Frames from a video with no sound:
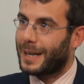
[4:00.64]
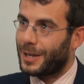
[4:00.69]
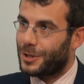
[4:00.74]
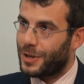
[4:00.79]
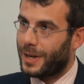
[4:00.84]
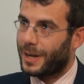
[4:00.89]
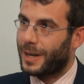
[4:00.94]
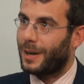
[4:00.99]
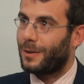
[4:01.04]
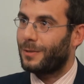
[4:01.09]
che
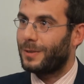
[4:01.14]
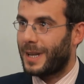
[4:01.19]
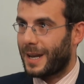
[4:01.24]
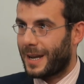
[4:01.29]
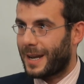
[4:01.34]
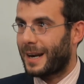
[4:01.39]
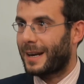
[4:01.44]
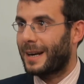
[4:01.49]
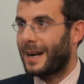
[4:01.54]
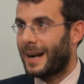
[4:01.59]
cercano di
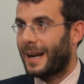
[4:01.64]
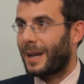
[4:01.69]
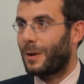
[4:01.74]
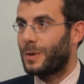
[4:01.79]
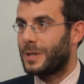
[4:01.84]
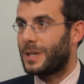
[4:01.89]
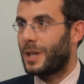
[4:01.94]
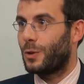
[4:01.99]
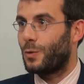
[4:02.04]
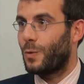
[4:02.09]
incarnare
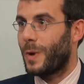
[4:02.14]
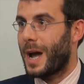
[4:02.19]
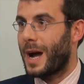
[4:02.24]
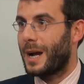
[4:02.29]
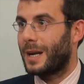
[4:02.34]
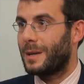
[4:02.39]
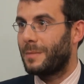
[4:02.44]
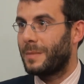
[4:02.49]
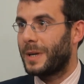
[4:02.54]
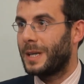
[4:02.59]
queste due
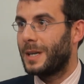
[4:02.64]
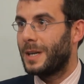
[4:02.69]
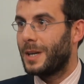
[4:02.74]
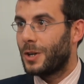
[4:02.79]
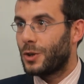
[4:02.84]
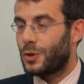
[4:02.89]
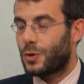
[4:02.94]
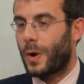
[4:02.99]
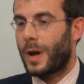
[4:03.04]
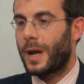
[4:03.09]
anime,
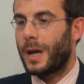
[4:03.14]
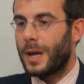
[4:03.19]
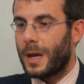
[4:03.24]
cioè